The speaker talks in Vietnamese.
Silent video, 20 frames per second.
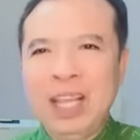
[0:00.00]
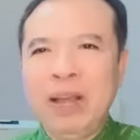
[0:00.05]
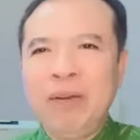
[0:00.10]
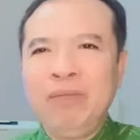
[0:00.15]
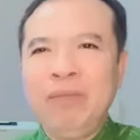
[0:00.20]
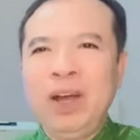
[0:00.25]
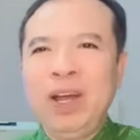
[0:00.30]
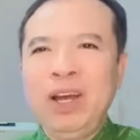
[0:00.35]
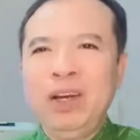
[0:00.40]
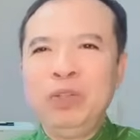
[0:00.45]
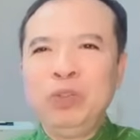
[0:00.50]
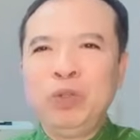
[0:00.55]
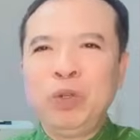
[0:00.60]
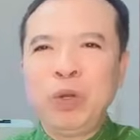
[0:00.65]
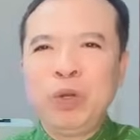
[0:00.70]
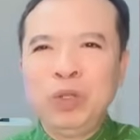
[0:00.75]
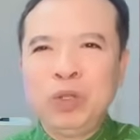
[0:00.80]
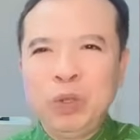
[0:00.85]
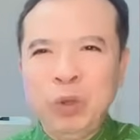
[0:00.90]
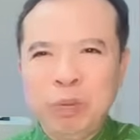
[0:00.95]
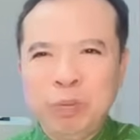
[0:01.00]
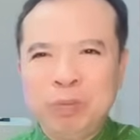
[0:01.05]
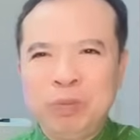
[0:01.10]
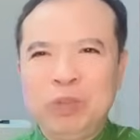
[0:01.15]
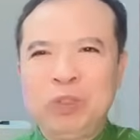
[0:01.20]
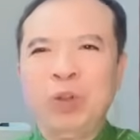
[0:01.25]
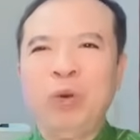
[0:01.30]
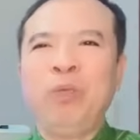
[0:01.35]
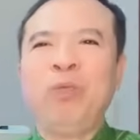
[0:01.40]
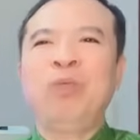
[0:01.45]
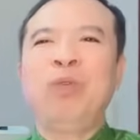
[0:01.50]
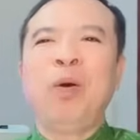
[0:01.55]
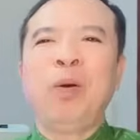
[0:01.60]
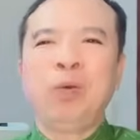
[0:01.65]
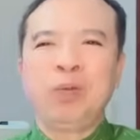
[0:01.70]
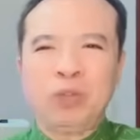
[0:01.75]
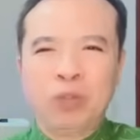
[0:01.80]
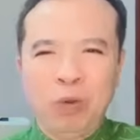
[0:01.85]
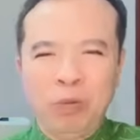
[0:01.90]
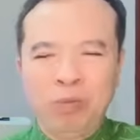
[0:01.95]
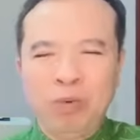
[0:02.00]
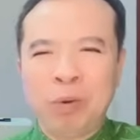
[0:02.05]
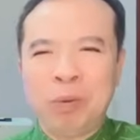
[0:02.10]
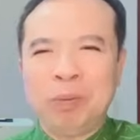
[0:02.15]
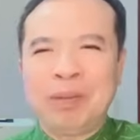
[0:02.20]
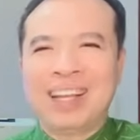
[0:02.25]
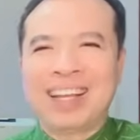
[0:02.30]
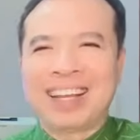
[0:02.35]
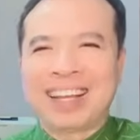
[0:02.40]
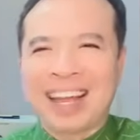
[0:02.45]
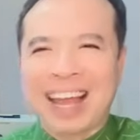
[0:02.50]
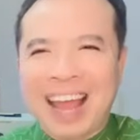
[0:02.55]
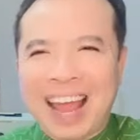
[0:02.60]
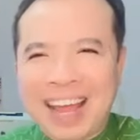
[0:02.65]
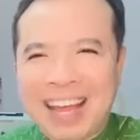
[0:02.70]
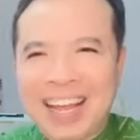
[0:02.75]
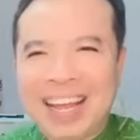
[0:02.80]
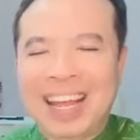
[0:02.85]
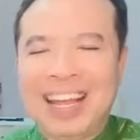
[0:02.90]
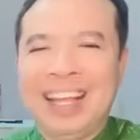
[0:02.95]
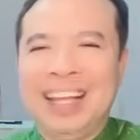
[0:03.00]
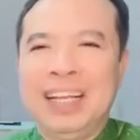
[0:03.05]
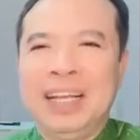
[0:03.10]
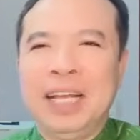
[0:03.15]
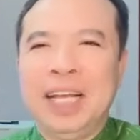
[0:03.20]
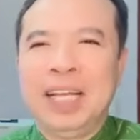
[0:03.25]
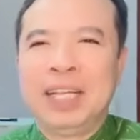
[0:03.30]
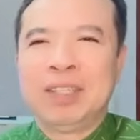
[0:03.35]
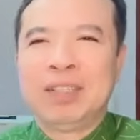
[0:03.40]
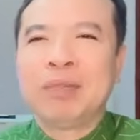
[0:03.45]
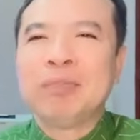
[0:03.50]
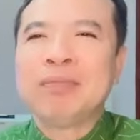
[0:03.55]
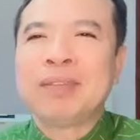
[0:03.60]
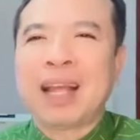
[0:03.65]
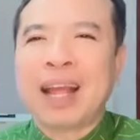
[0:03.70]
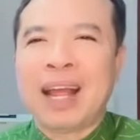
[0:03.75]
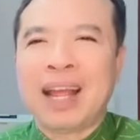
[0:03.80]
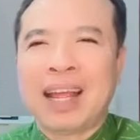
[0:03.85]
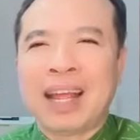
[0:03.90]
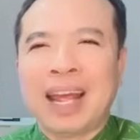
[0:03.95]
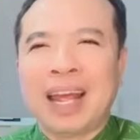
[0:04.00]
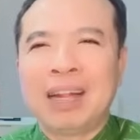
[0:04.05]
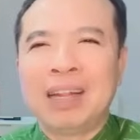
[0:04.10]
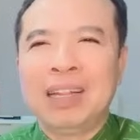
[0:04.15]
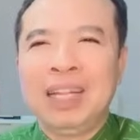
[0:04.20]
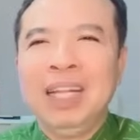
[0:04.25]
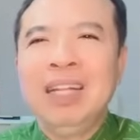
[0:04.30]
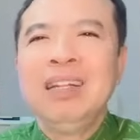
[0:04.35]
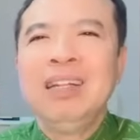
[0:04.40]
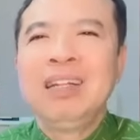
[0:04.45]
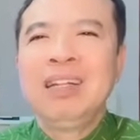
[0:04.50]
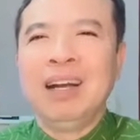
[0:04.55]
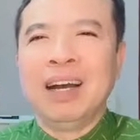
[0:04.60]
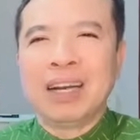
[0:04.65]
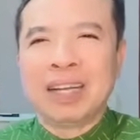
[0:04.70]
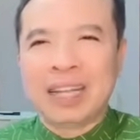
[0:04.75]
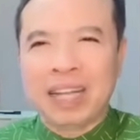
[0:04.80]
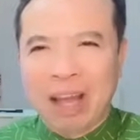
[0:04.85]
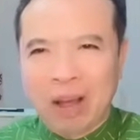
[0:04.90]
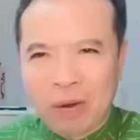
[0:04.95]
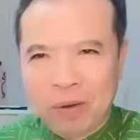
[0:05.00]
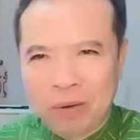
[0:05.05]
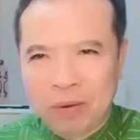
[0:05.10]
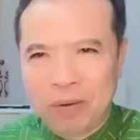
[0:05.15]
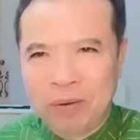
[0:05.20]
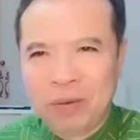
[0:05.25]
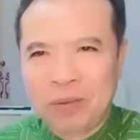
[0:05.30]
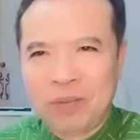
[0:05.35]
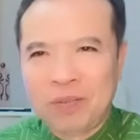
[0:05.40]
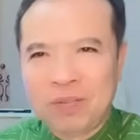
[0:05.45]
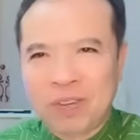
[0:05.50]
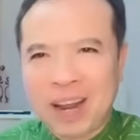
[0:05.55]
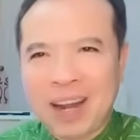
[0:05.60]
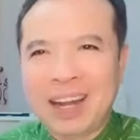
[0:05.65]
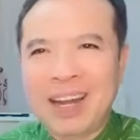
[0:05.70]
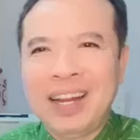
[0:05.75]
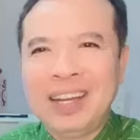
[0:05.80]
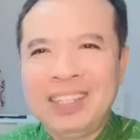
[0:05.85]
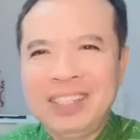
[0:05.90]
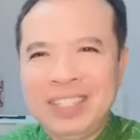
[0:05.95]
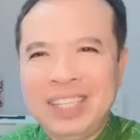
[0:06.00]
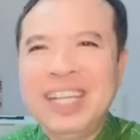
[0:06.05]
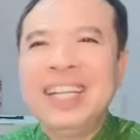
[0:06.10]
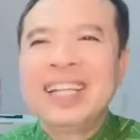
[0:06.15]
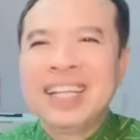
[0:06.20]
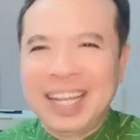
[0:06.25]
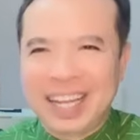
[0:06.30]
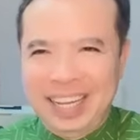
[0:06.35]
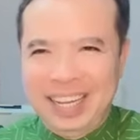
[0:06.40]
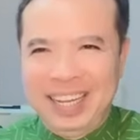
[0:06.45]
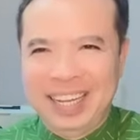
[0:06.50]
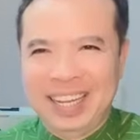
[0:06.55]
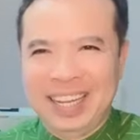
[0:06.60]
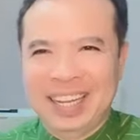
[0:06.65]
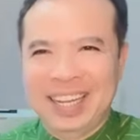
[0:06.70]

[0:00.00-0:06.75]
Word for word: Thế nhưng với ơn Chúa giúp chúc phúc chúc phúc thì càng ngày chúng ta càng tin tưởng nhau và nên tri kỷ.